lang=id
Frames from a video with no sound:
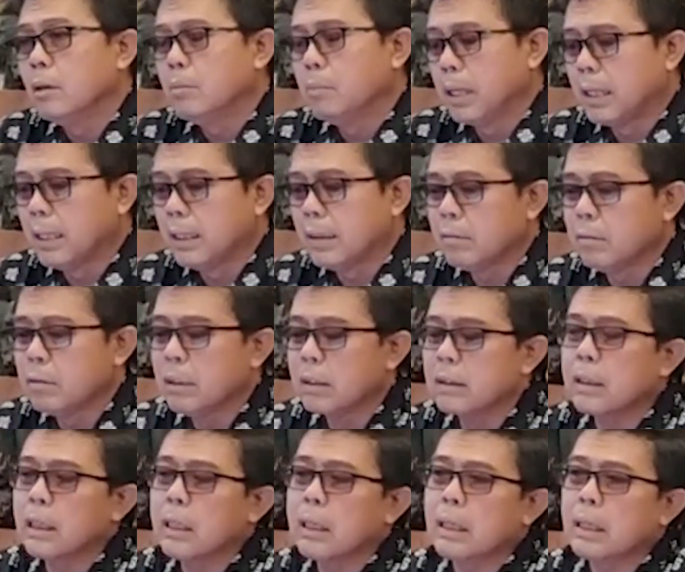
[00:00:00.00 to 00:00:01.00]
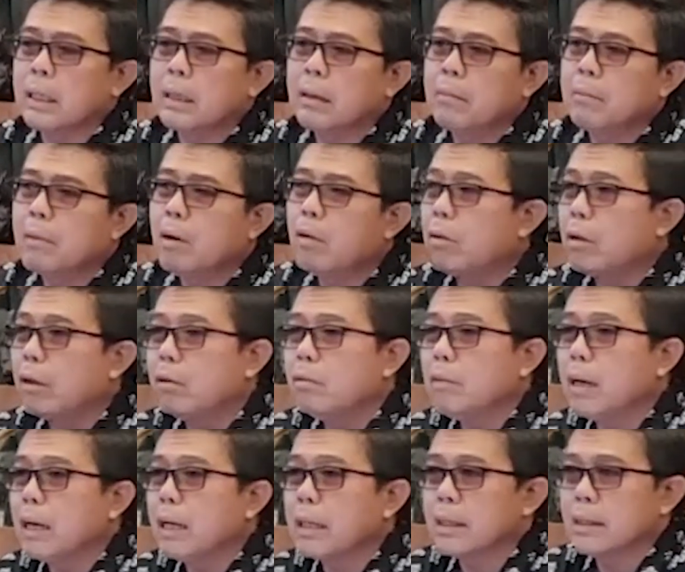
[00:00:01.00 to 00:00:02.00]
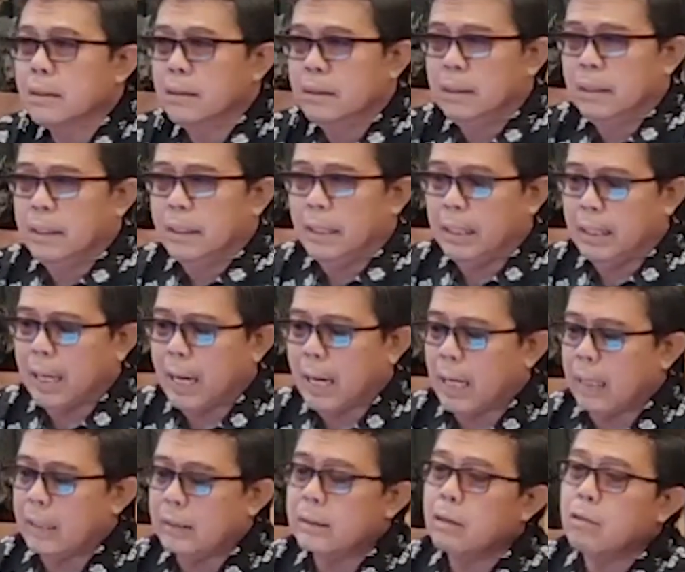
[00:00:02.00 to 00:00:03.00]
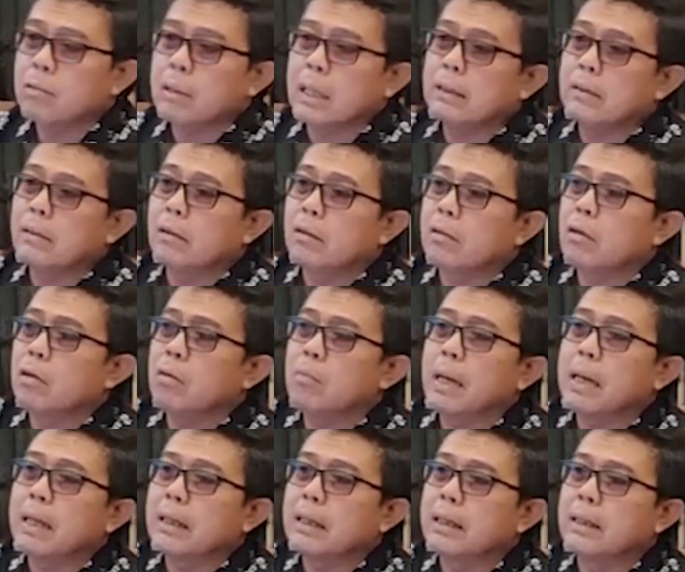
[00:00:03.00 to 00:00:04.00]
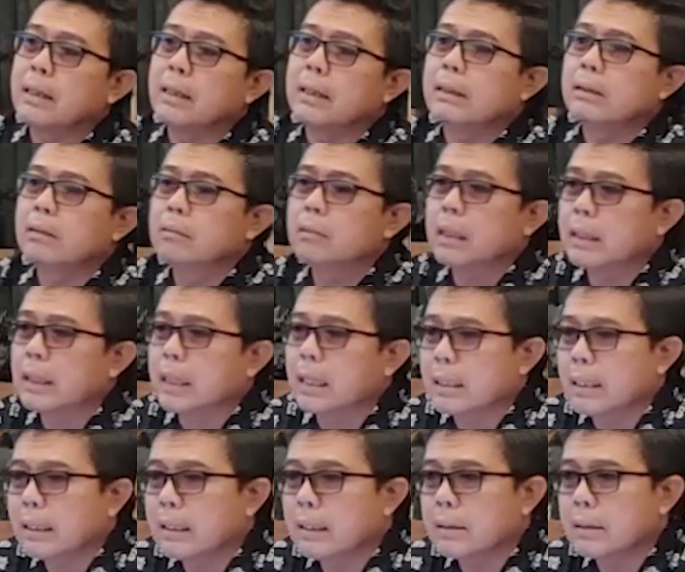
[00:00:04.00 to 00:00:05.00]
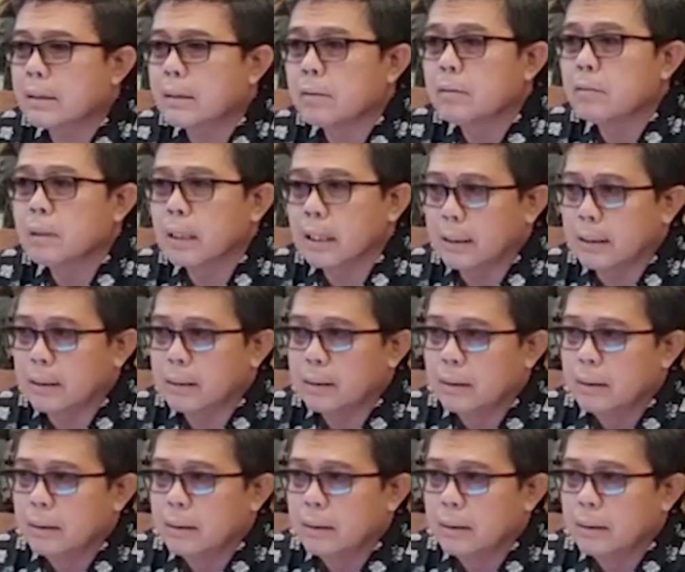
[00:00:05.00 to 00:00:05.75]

begitu kita mau keluar enak aja orang nyelonong markirin itu kan kadang kesel juga.